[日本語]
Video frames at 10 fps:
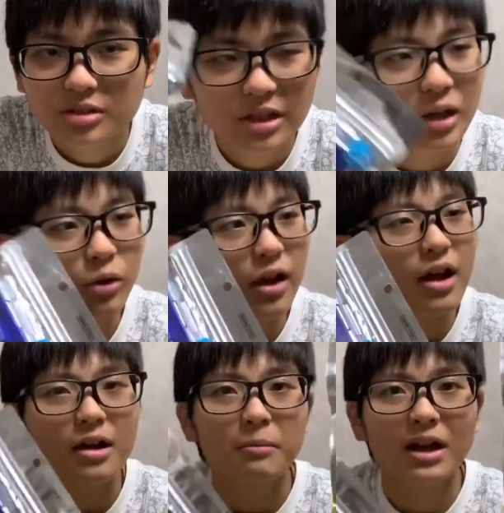で、これ、
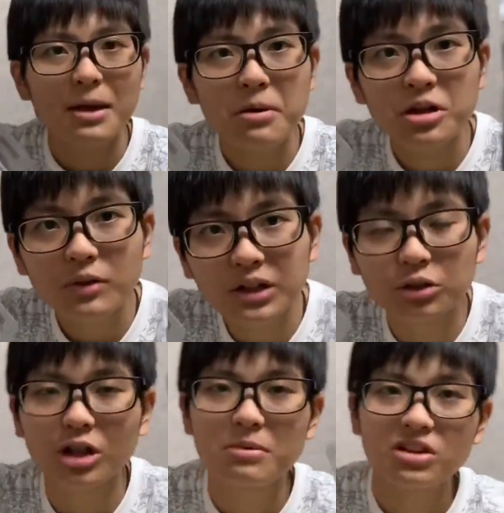まあ、レベル1
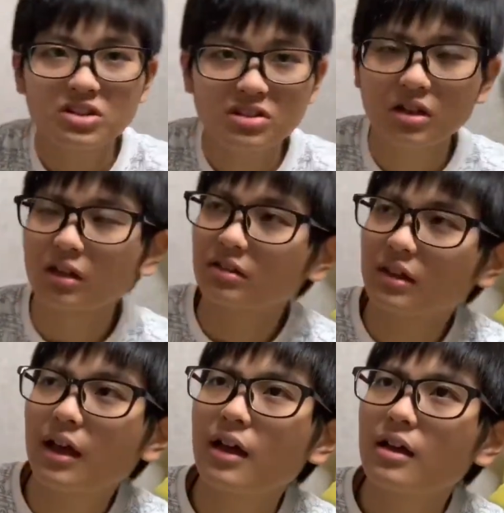とレベル2があっ
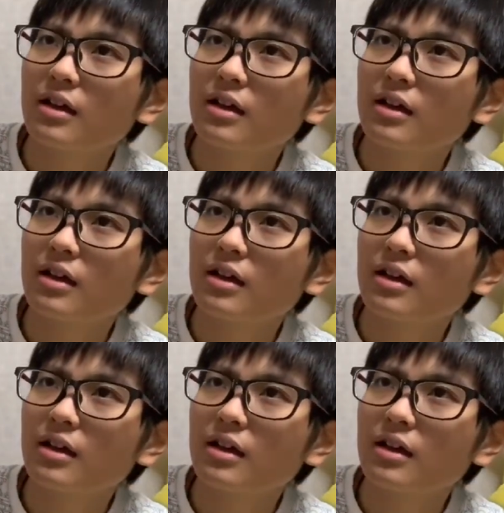て、